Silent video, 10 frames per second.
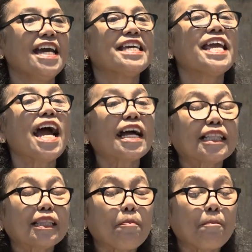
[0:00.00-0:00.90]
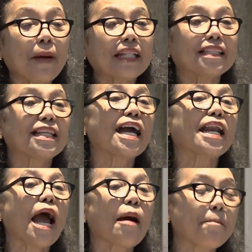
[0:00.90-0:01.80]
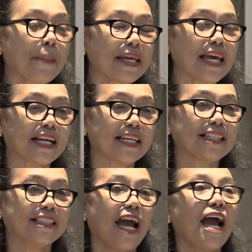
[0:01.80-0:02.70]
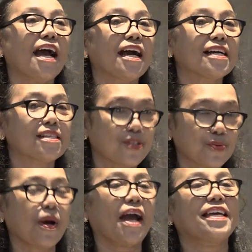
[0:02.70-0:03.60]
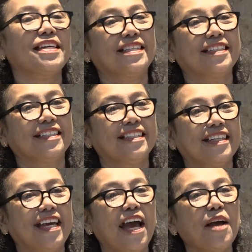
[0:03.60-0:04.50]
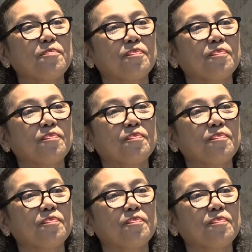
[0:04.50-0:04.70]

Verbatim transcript: yang tepat dengan apa yang kita sukai, ya.